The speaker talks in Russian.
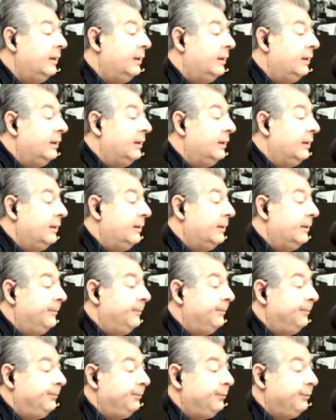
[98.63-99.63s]
А,
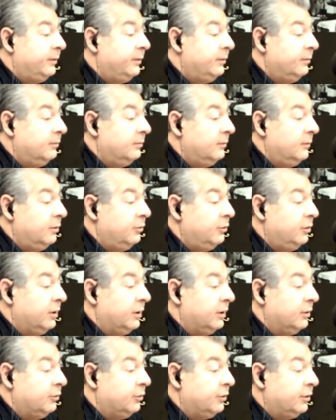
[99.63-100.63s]
люди,
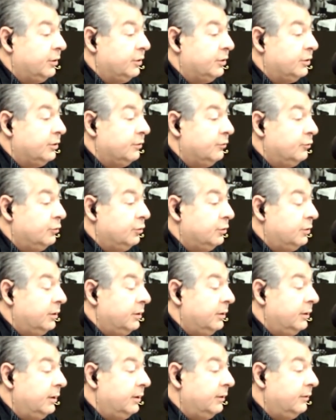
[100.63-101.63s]
которые живут
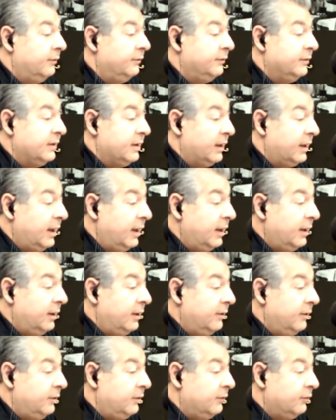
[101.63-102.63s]
в
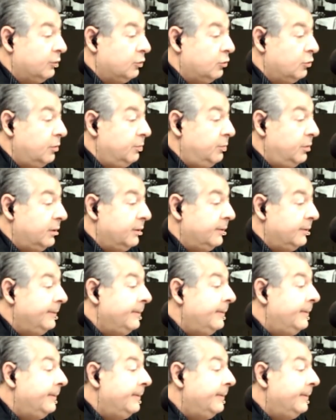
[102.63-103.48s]
Израиле, в Европе,